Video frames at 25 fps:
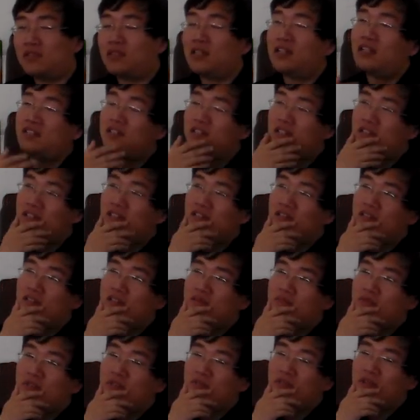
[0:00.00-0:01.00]
应该是那个叫
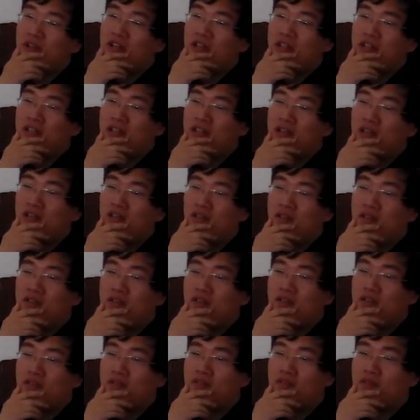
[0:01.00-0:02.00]
什么总啊，
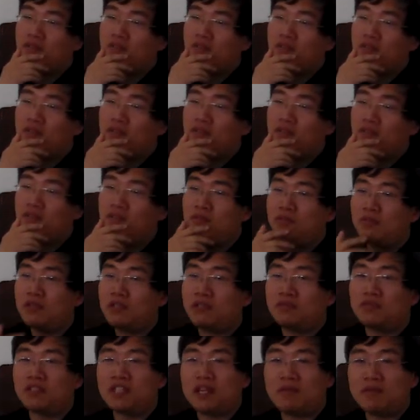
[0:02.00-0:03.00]
宋宋
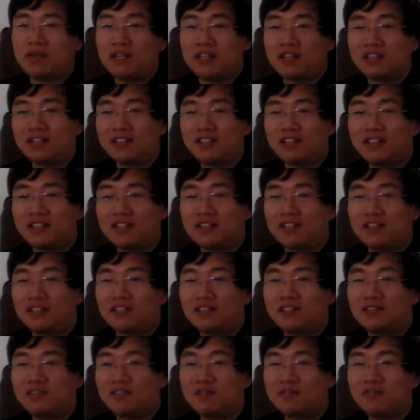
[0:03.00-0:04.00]
徽宗下面一个那个
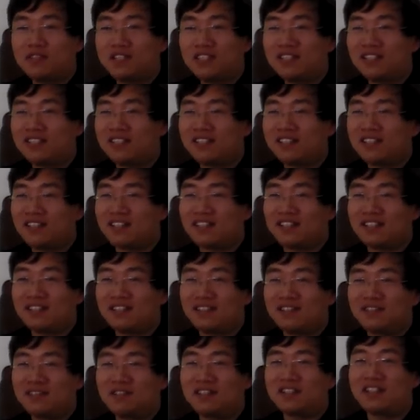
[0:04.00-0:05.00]
中京的那个
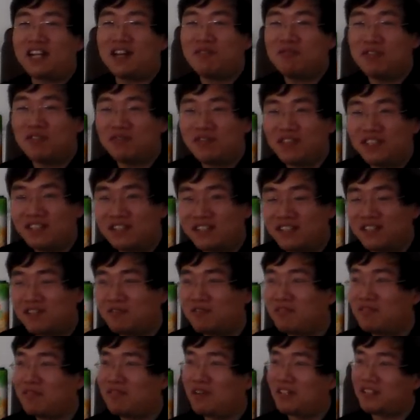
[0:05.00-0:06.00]
就是杀岳飞的那个
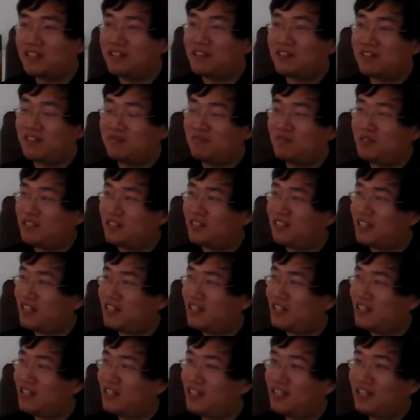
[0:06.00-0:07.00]
皇帝叫什么名字？
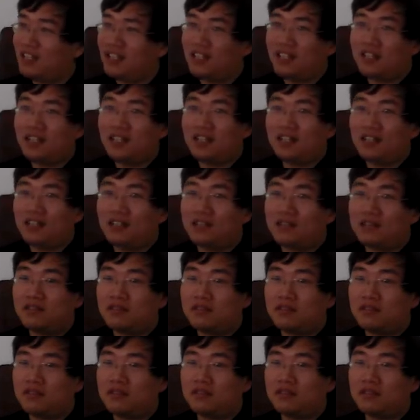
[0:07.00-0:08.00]

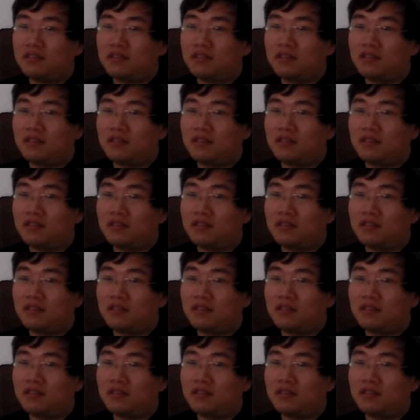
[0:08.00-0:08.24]
宋，